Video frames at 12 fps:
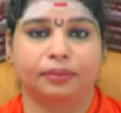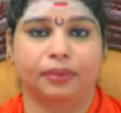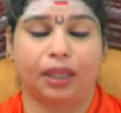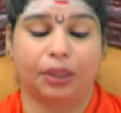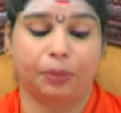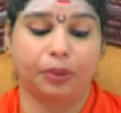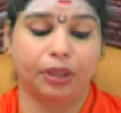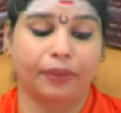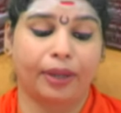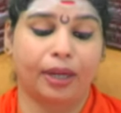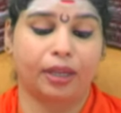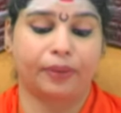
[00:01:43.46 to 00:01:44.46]

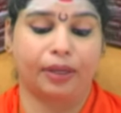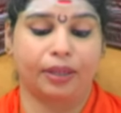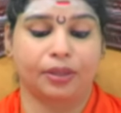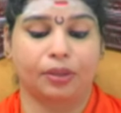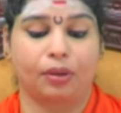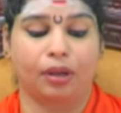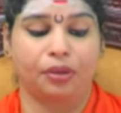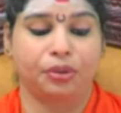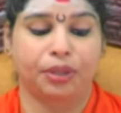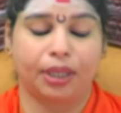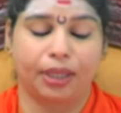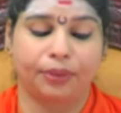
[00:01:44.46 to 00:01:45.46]
అద్భుతమైనటువంటి శ్లోకం
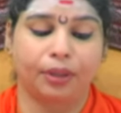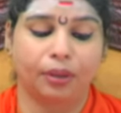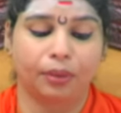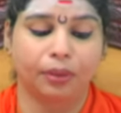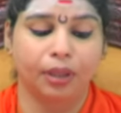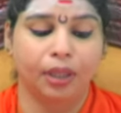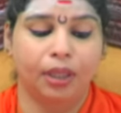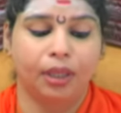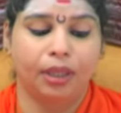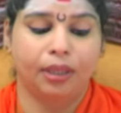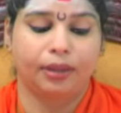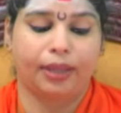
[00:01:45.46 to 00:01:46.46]
చూడండి ఇందులో
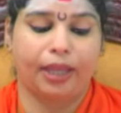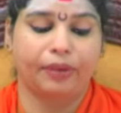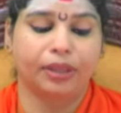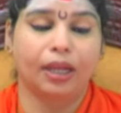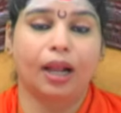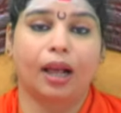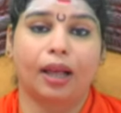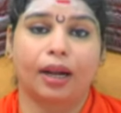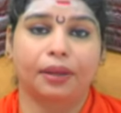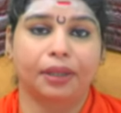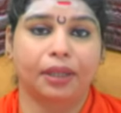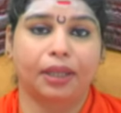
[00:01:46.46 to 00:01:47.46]
దేవతల
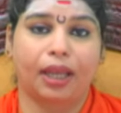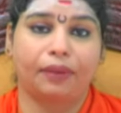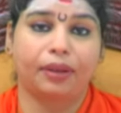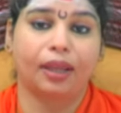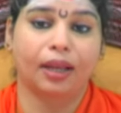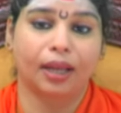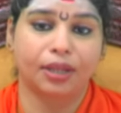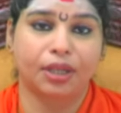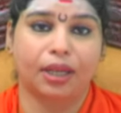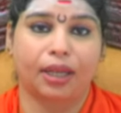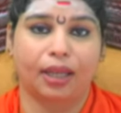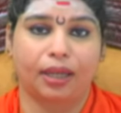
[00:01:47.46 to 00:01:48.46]
ఆరాధన ఏ విధంగా
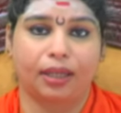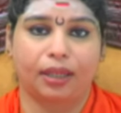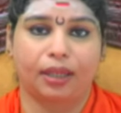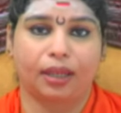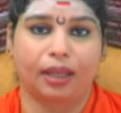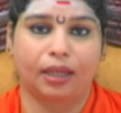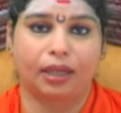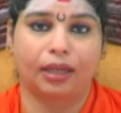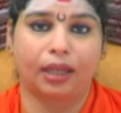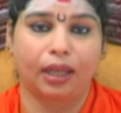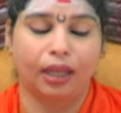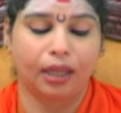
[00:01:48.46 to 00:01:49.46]
చేయాలి అని
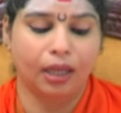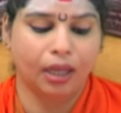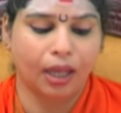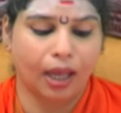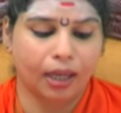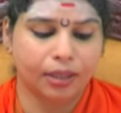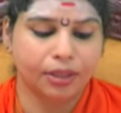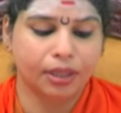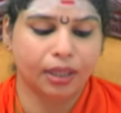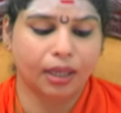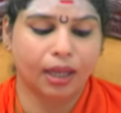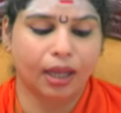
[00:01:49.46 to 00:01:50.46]
అంటే
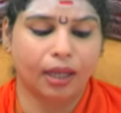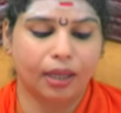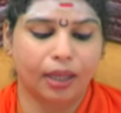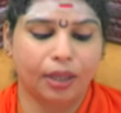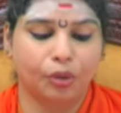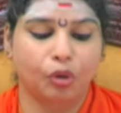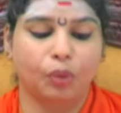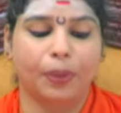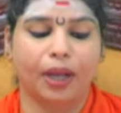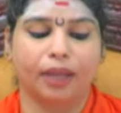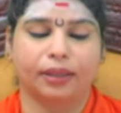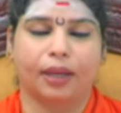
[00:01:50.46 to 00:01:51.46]
అర్చన కాలే
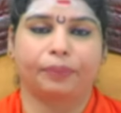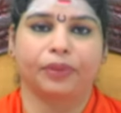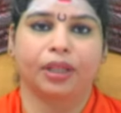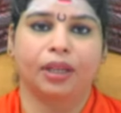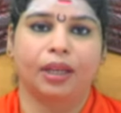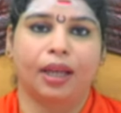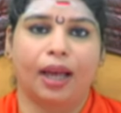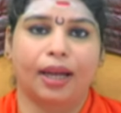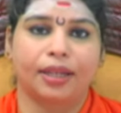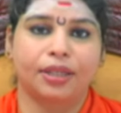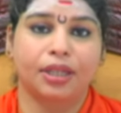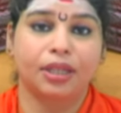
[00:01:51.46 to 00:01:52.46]
రూపగత
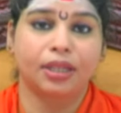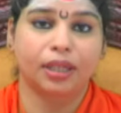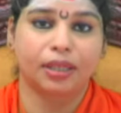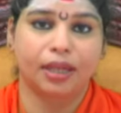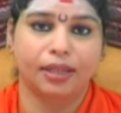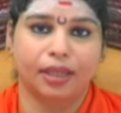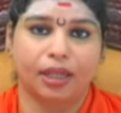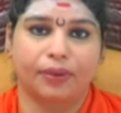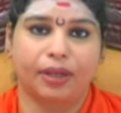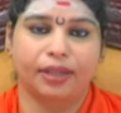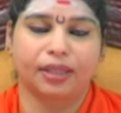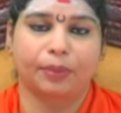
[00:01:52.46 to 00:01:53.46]
అర్చించ
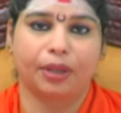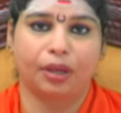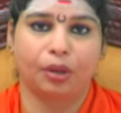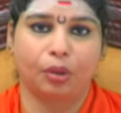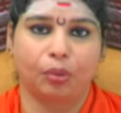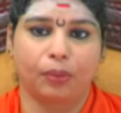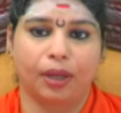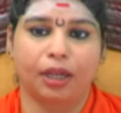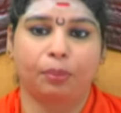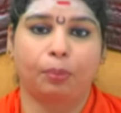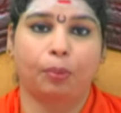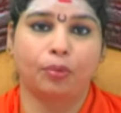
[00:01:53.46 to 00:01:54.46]
చేసేటువంటి సమయంలో అంటే
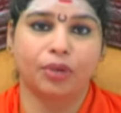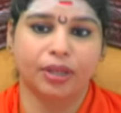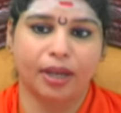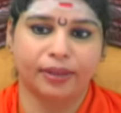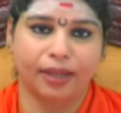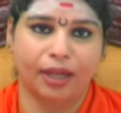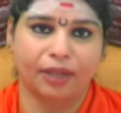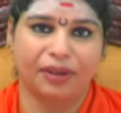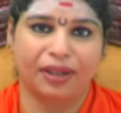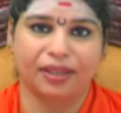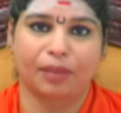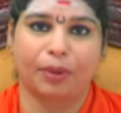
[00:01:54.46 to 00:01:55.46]
పూజ
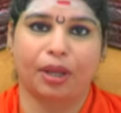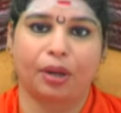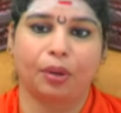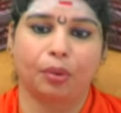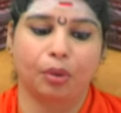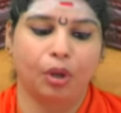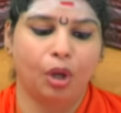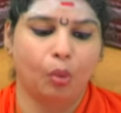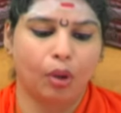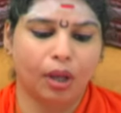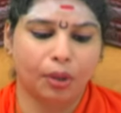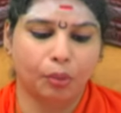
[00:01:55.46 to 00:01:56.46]
చేసేటువంటి సమయంలో
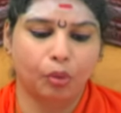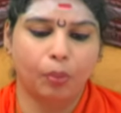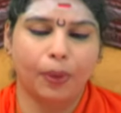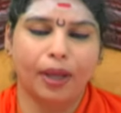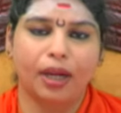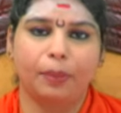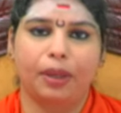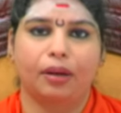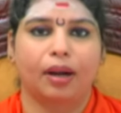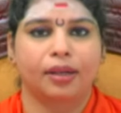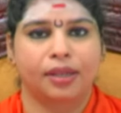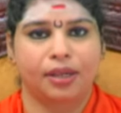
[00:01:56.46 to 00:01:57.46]
ఒక రూపాన్ని మీరు
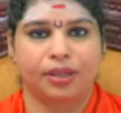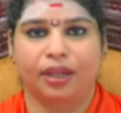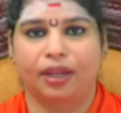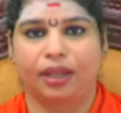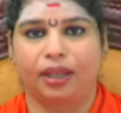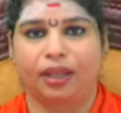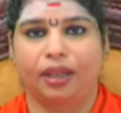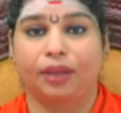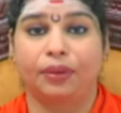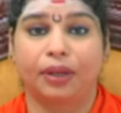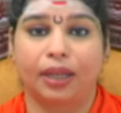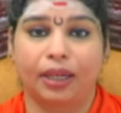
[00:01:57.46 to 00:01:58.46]
అర్చించండి
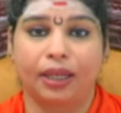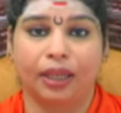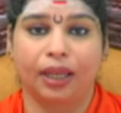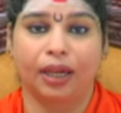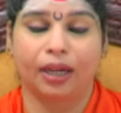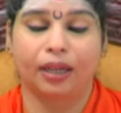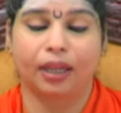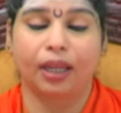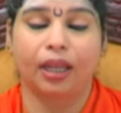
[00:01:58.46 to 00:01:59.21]
ఎందుకని అనంటే